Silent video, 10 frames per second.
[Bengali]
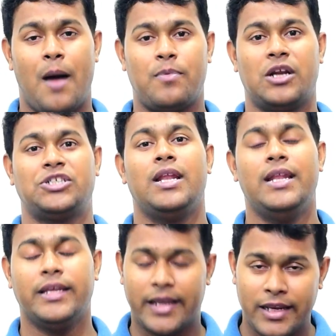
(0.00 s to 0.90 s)
আপনারা সেই
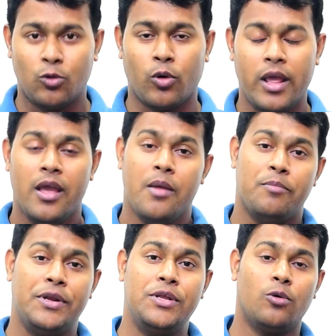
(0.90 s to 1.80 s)
লিঙ্কে ক্লিক করে
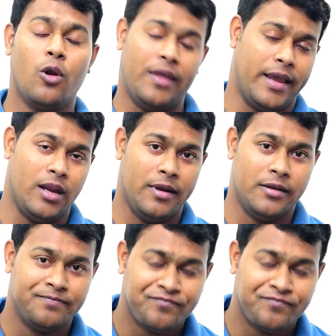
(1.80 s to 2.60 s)
ভিডিওগুলো দেখে নেবেন